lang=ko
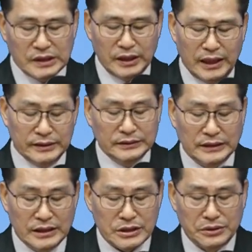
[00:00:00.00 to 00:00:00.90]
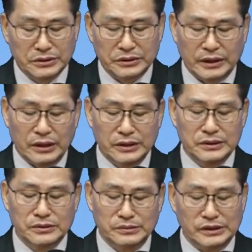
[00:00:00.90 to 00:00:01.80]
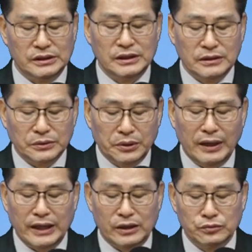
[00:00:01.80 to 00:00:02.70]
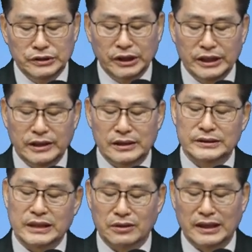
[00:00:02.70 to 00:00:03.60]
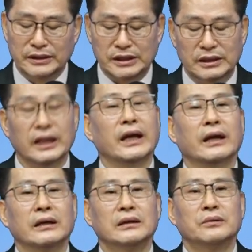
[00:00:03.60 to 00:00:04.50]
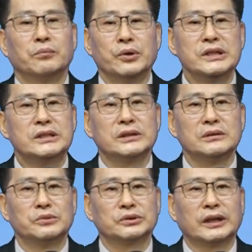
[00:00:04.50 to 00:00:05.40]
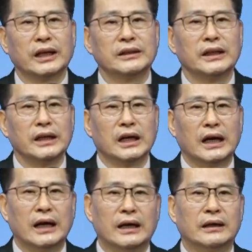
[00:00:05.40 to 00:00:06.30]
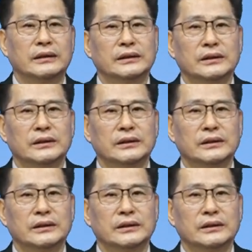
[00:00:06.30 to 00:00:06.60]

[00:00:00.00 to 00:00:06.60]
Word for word: 그러한 성도들의 헌금을 통하여 운영이 되는 상황들인데 모이지를 못하게 되니까